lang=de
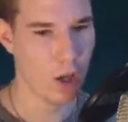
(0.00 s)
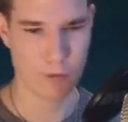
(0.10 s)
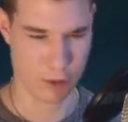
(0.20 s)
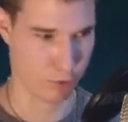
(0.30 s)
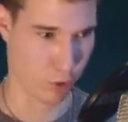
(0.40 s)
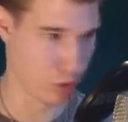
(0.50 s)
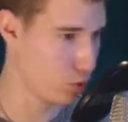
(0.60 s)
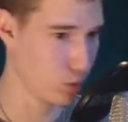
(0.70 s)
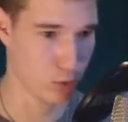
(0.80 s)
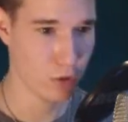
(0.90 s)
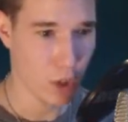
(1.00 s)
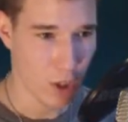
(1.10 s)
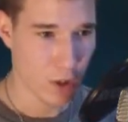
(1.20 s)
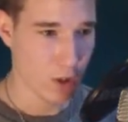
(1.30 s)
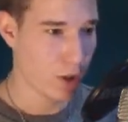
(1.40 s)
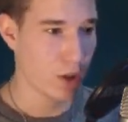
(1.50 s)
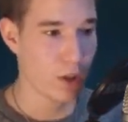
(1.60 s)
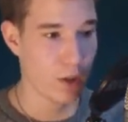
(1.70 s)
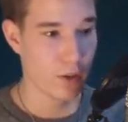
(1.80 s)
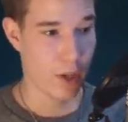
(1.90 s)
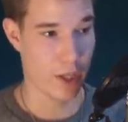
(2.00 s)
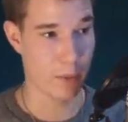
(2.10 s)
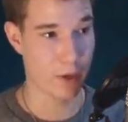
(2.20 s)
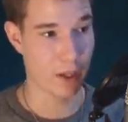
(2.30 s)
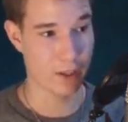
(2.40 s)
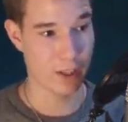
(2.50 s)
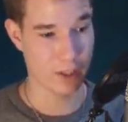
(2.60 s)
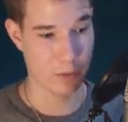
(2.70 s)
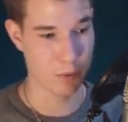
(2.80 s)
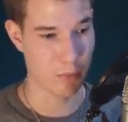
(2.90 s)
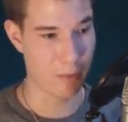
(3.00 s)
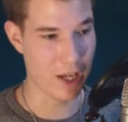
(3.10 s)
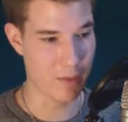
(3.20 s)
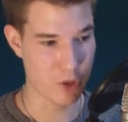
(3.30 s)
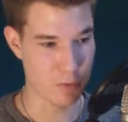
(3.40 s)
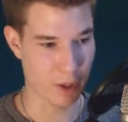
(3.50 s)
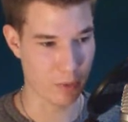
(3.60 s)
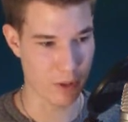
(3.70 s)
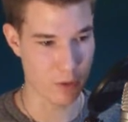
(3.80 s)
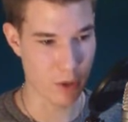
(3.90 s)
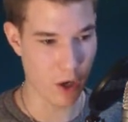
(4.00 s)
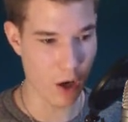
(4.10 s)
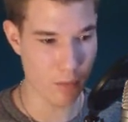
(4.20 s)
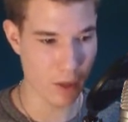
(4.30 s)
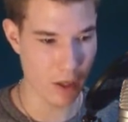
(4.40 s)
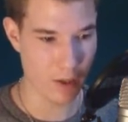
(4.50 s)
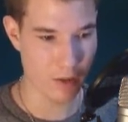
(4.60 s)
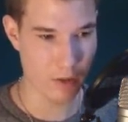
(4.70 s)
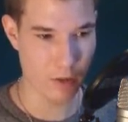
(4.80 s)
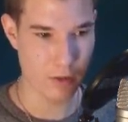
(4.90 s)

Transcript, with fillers: Was wollt ihr tun? Ich habe gerade gedacht, ich muss mit dem Leben springen, um ihn zu bekommen.